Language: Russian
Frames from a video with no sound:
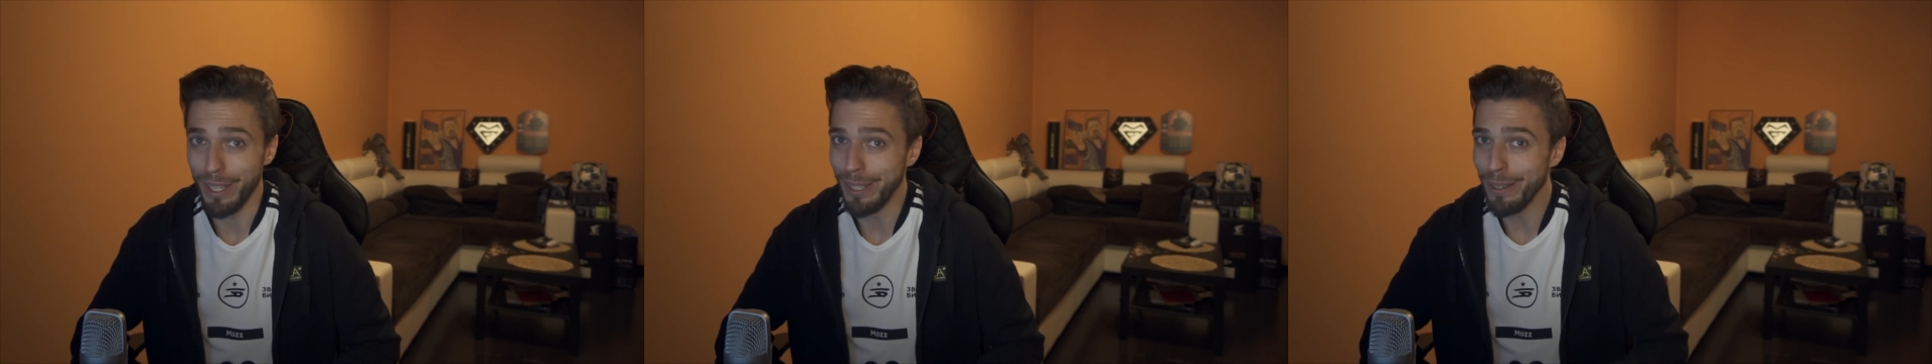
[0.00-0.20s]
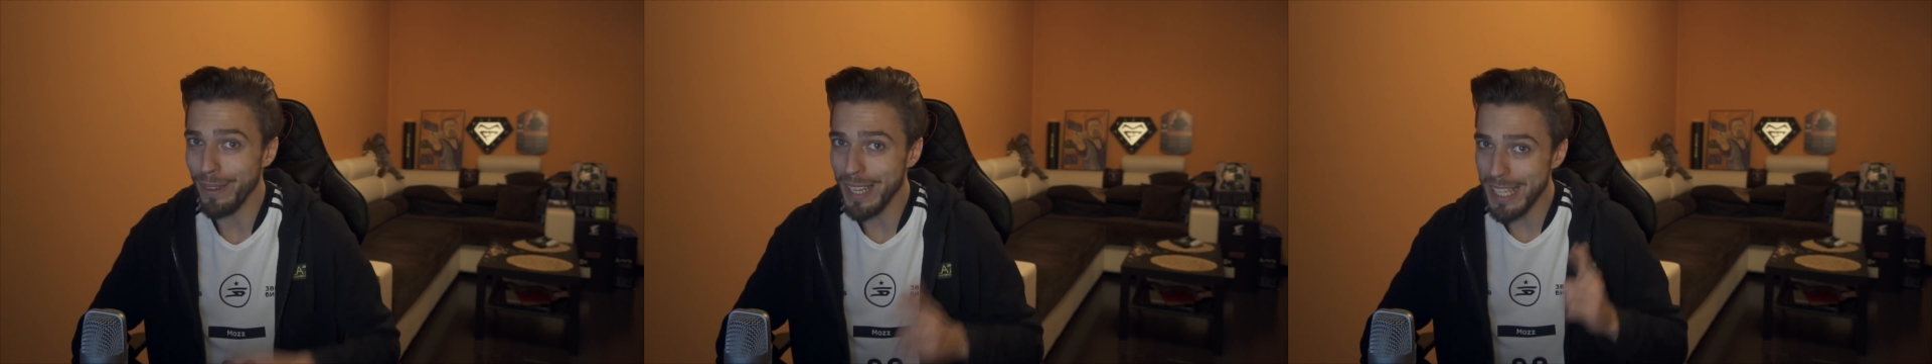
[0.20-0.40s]

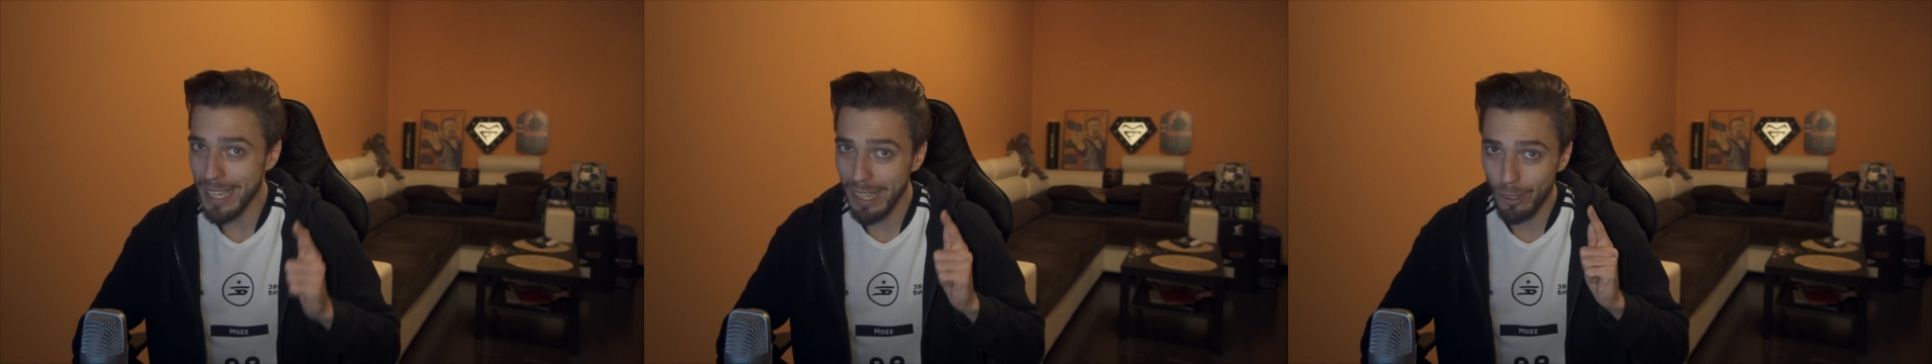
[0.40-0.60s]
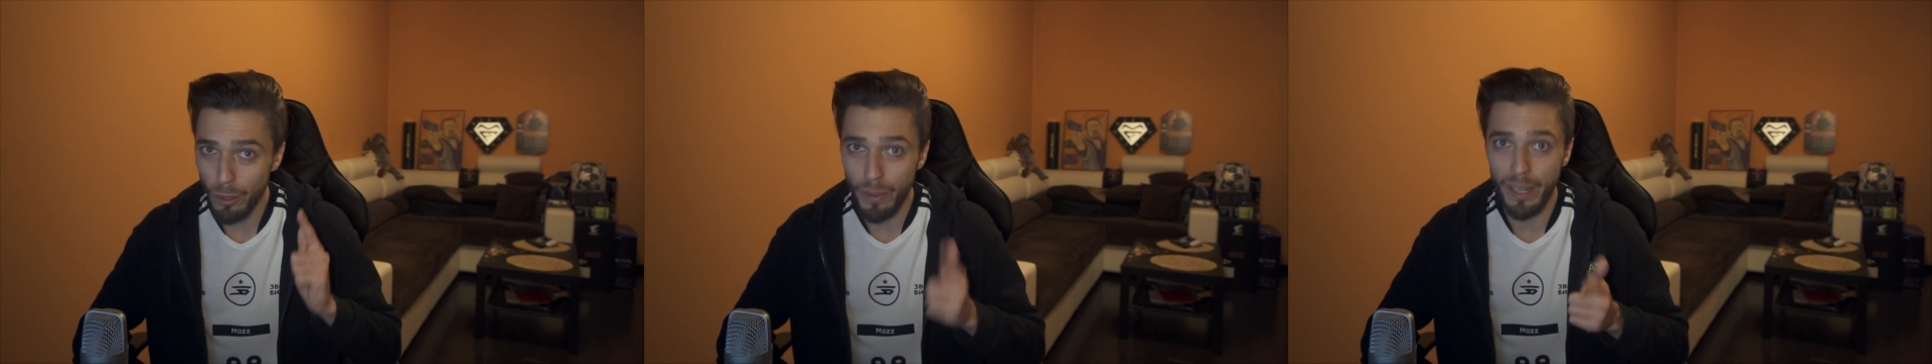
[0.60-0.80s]
которые
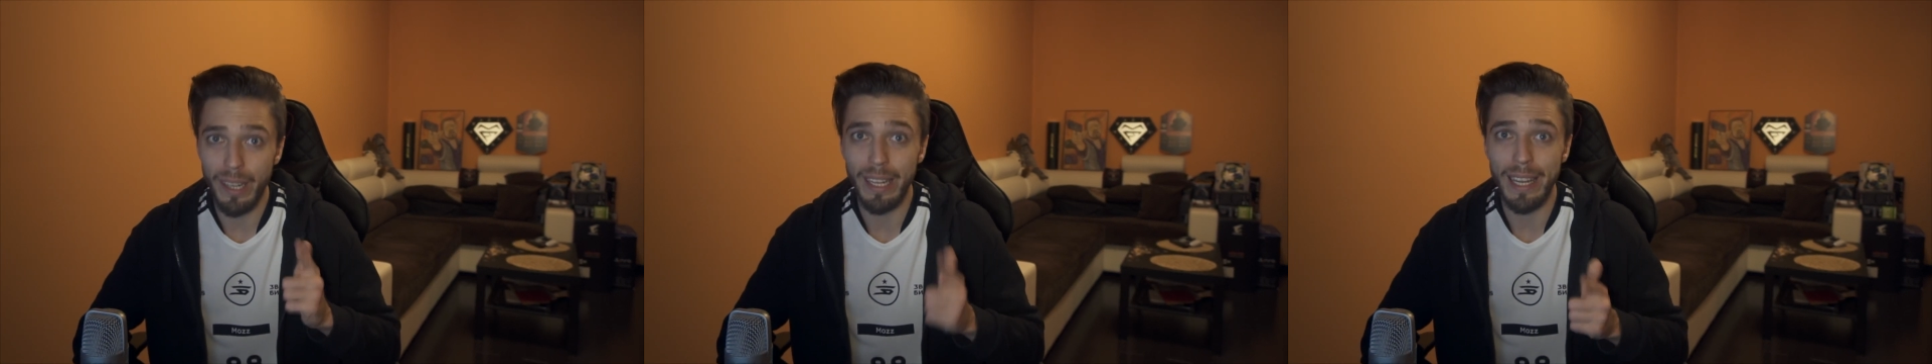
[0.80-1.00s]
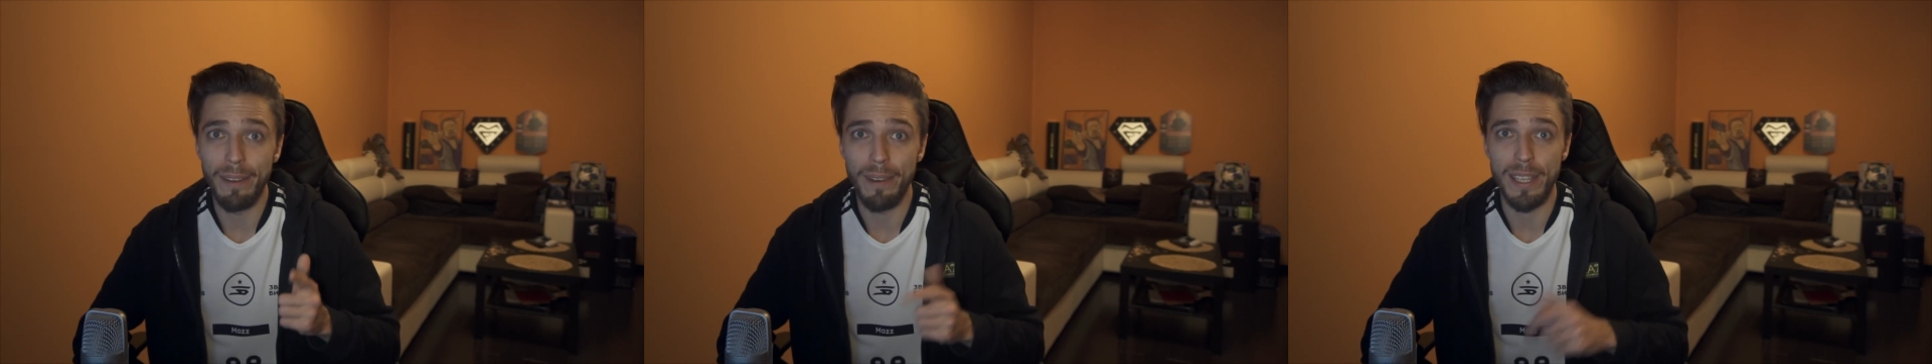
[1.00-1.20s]
заготовили
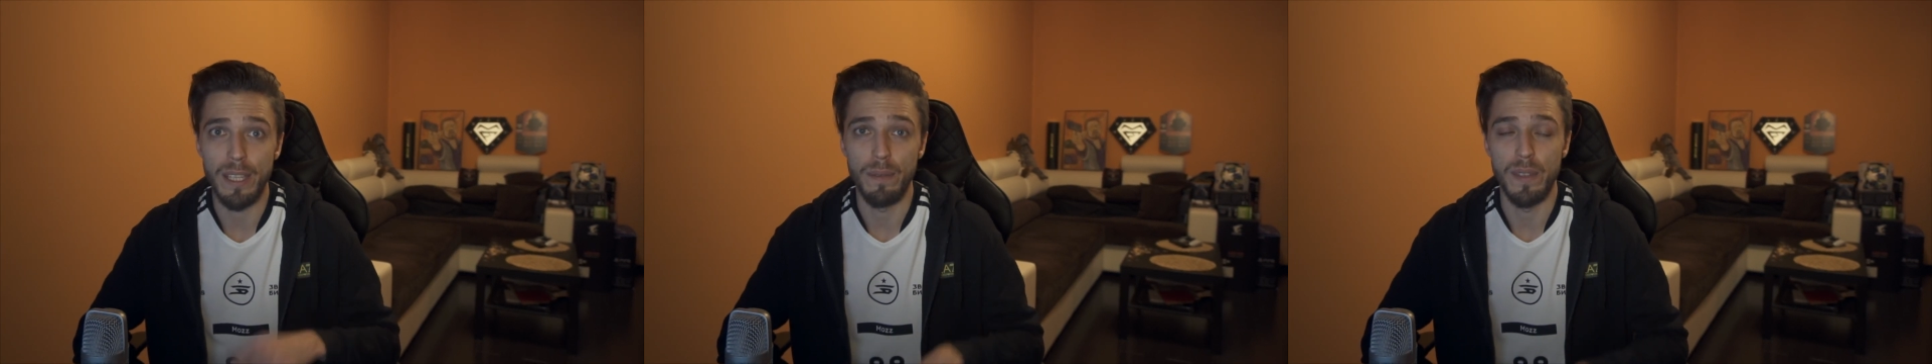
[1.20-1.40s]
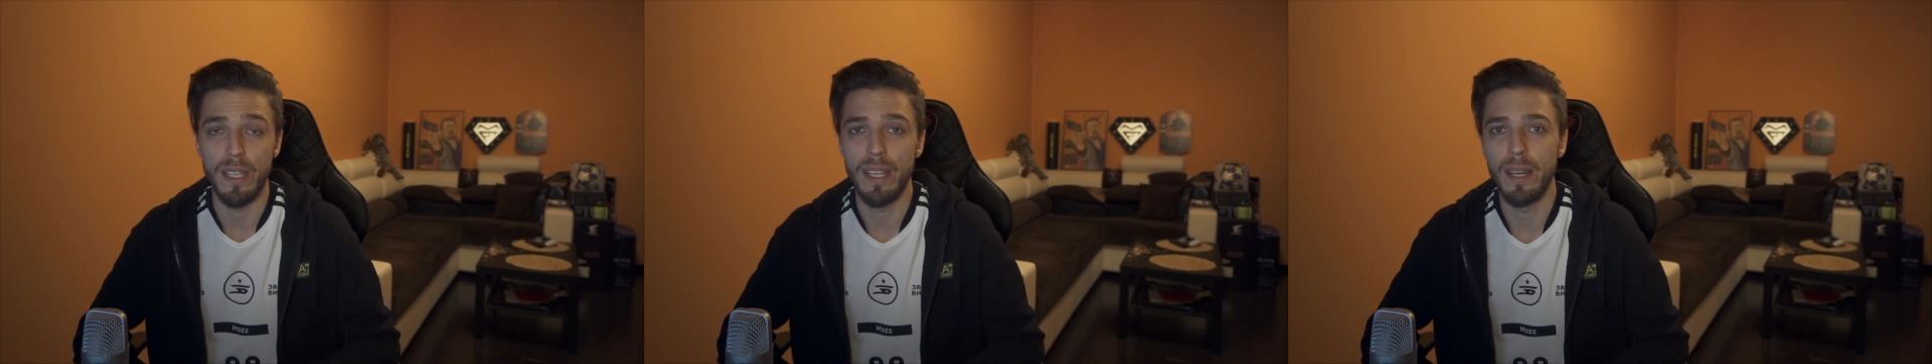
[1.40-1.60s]
для
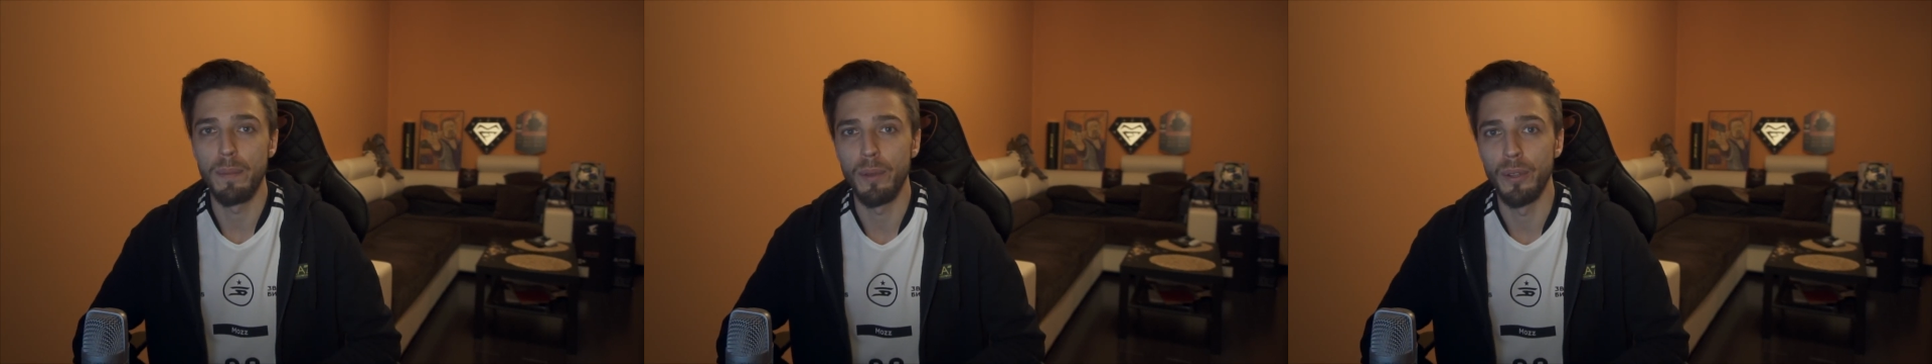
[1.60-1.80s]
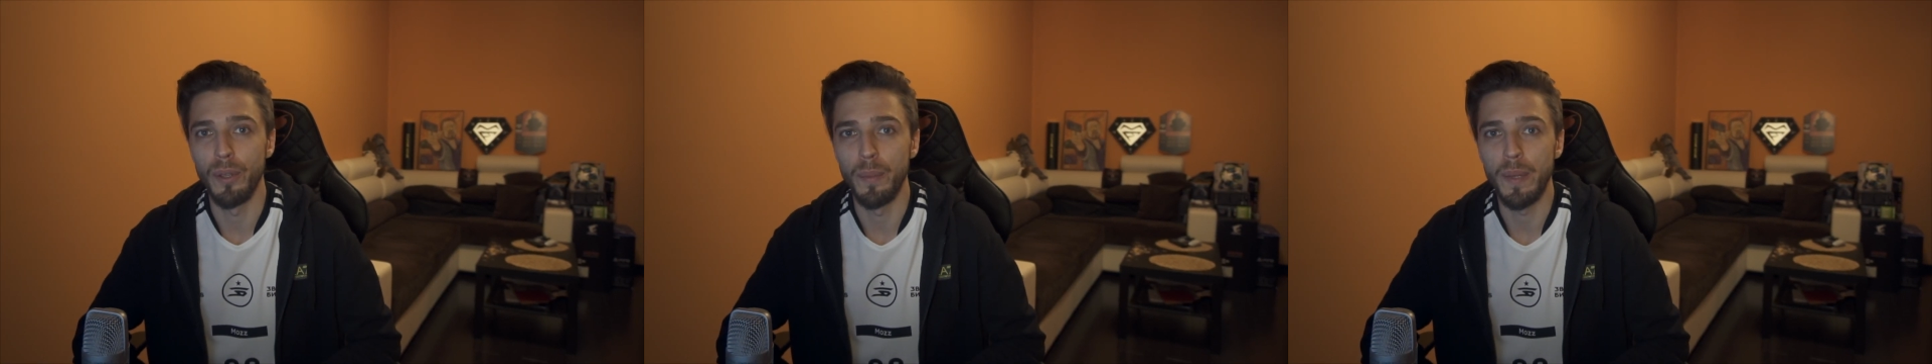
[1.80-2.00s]
вас в
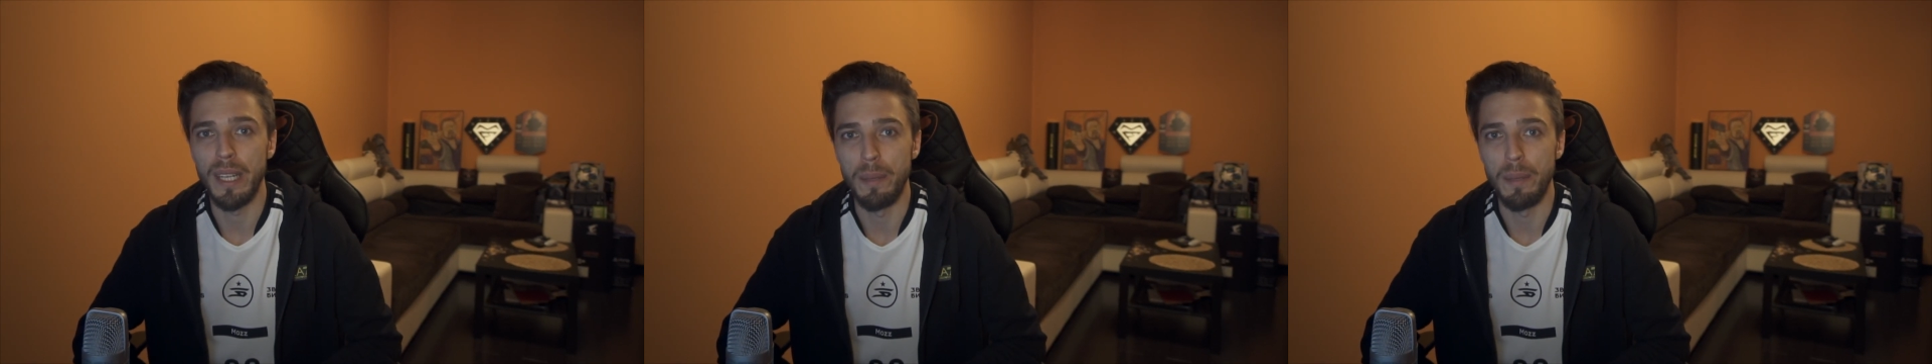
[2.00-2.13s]
закрепленном